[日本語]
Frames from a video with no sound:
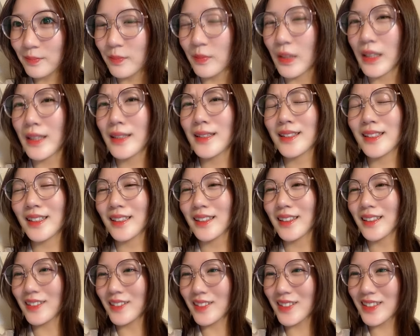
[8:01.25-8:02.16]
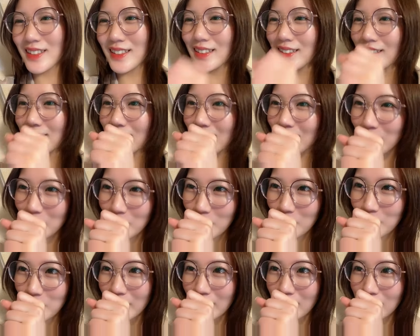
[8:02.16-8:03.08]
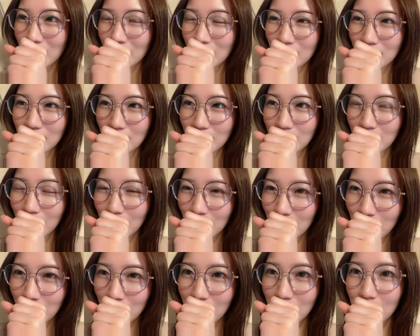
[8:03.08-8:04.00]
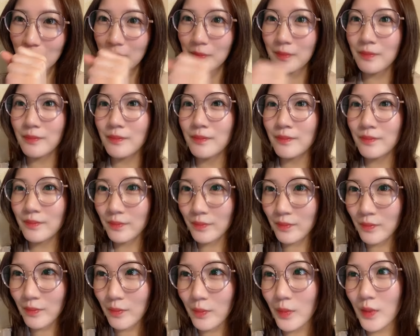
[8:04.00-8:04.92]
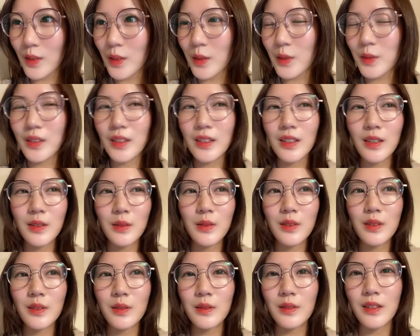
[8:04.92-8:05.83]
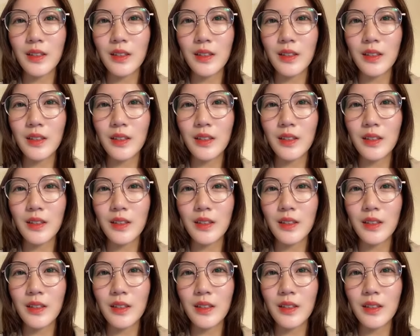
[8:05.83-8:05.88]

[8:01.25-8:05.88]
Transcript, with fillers: めっちゃ楽しい稽古場本当に本当に楽しく